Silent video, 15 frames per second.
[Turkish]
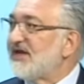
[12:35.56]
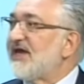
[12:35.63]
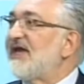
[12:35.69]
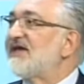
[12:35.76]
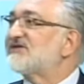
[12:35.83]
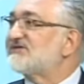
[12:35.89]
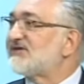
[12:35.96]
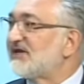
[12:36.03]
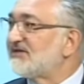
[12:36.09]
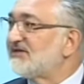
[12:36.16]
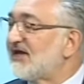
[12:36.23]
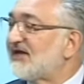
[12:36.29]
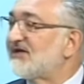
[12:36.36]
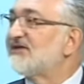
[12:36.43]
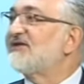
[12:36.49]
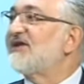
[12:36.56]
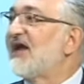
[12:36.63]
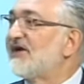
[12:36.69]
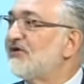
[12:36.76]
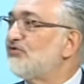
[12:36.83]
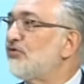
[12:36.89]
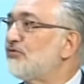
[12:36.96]
Esrarın ne kadar
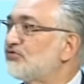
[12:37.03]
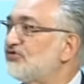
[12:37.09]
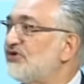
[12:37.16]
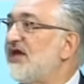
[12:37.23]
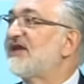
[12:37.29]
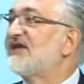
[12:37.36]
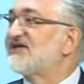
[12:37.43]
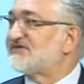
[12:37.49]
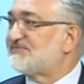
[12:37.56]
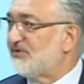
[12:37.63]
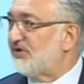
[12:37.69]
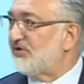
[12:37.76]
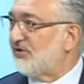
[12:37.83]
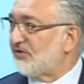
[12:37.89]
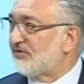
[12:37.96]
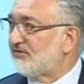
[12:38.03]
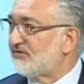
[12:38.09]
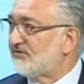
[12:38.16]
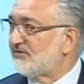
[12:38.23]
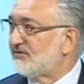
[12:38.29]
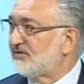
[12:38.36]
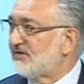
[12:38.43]
yaygın olduğunu herkes biliyor.
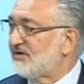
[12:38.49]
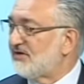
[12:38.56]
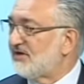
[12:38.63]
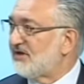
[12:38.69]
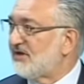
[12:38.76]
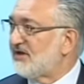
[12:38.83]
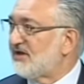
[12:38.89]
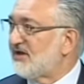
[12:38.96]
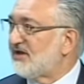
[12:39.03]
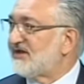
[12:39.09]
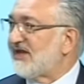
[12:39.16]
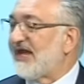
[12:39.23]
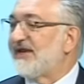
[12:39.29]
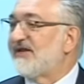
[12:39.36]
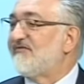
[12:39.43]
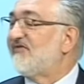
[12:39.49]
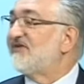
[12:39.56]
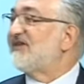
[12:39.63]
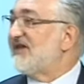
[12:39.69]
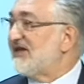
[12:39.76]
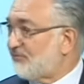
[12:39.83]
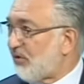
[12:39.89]
Yani ve
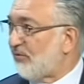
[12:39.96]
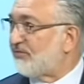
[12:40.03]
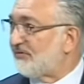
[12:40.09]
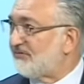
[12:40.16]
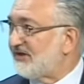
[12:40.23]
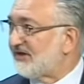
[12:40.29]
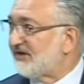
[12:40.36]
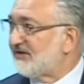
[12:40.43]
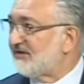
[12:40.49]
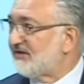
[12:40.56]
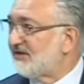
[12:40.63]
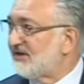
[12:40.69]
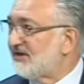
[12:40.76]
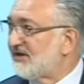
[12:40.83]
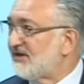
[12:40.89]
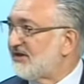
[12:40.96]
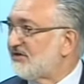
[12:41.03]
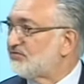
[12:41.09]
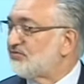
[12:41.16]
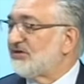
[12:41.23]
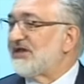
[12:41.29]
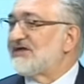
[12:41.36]
değer problemlerin.
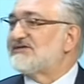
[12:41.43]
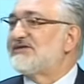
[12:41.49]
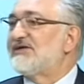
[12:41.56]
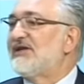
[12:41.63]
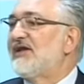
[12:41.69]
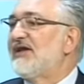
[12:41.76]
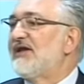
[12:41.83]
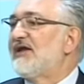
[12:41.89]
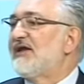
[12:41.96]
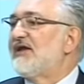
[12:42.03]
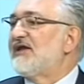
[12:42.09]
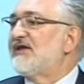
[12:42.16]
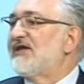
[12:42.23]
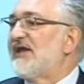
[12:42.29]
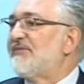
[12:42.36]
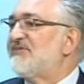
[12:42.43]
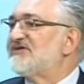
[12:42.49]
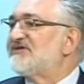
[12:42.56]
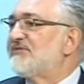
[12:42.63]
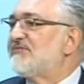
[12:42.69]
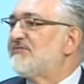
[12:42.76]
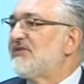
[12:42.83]
Dolayısıyla yani
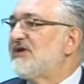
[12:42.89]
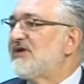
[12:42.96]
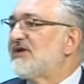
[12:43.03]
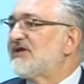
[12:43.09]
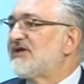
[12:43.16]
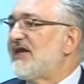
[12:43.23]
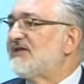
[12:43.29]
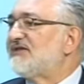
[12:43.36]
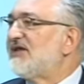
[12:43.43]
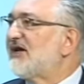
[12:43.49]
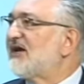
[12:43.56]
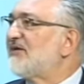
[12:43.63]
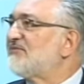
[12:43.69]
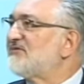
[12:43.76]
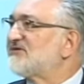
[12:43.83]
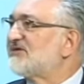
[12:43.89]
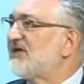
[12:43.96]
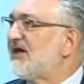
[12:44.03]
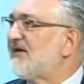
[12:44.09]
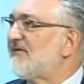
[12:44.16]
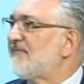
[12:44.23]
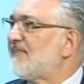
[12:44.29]
bizim e, kendi
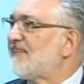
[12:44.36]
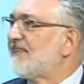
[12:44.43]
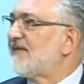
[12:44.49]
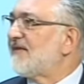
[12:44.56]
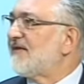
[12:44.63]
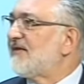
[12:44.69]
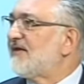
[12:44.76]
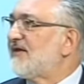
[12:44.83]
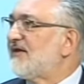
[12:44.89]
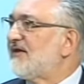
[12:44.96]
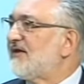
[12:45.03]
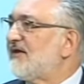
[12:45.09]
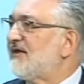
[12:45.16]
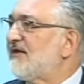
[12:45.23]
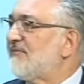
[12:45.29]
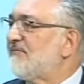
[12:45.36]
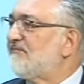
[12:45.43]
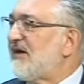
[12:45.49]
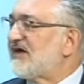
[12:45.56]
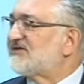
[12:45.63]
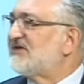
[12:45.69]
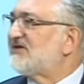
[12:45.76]
aramızda e,
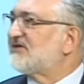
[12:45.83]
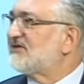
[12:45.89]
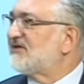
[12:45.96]
basit